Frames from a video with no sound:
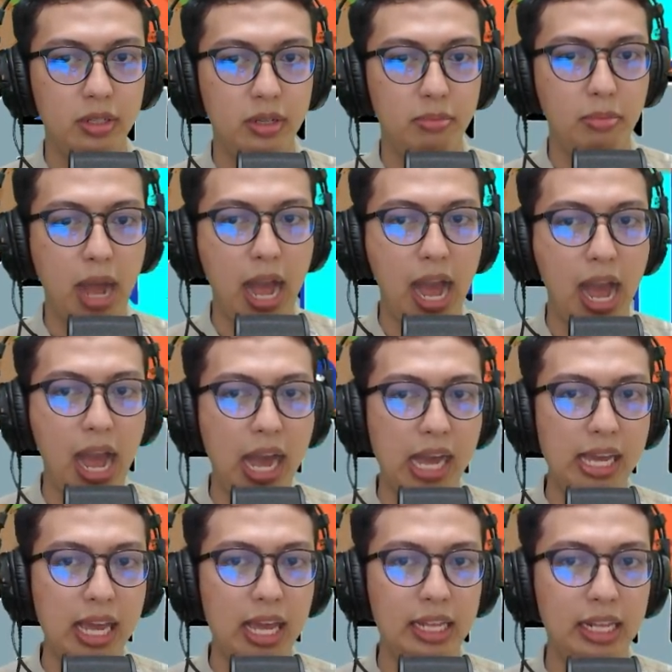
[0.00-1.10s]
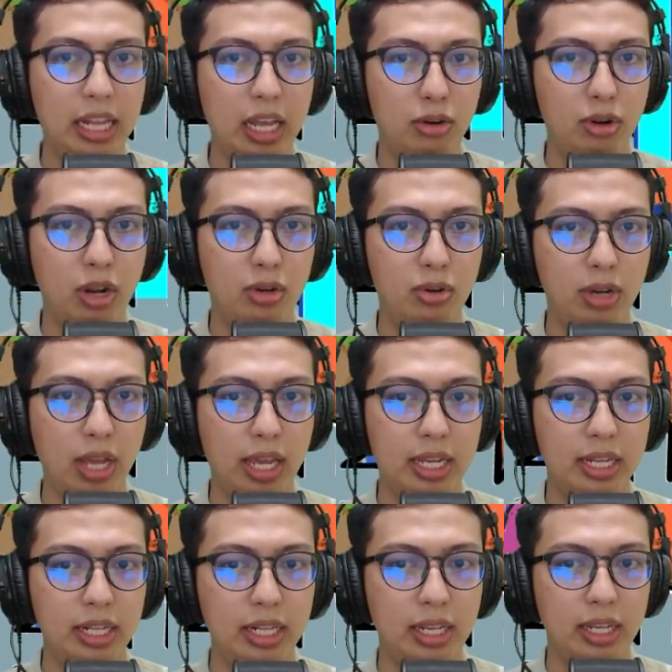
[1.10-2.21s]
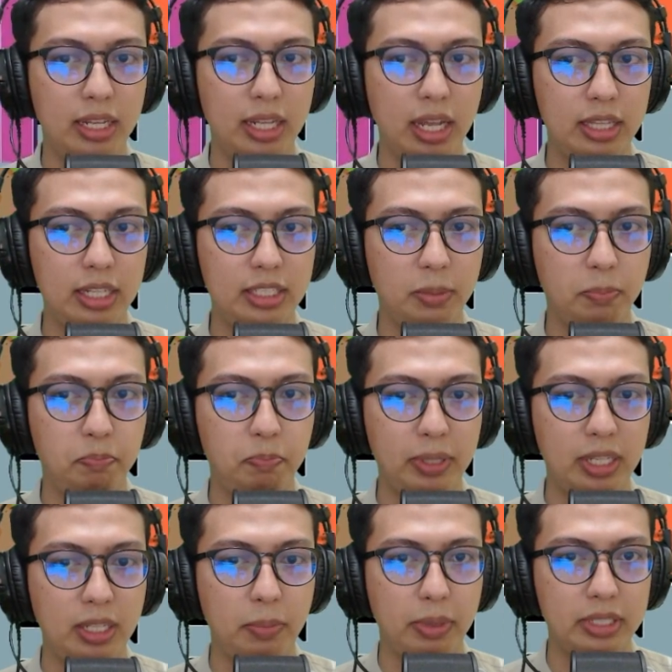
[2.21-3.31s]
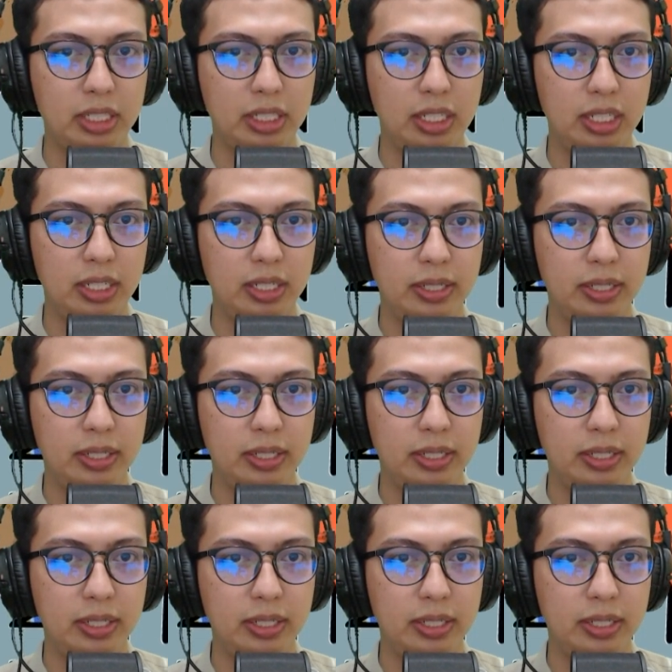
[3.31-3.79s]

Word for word: Bahaya ini lagu-lagu kayak gini nih. Nanti cepet ini pasti nih.